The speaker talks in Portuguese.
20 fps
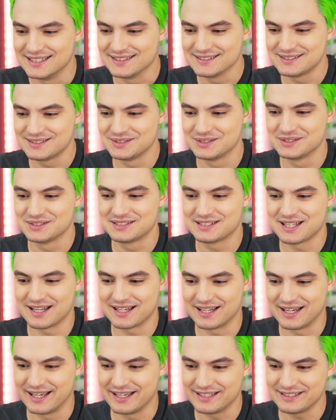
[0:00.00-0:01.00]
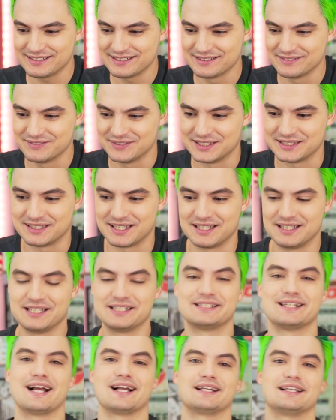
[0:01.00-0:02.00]
né? Senhor dos Anais. Vou até
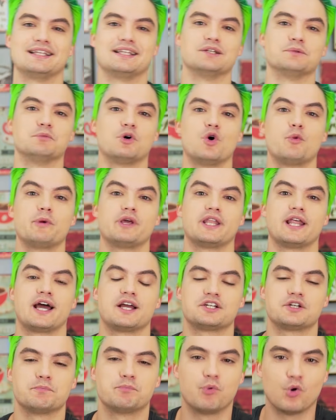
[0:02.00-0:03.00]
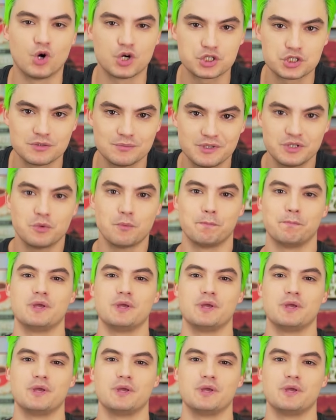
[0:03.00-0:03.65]
deixar aqui uma homenagem póstuma e um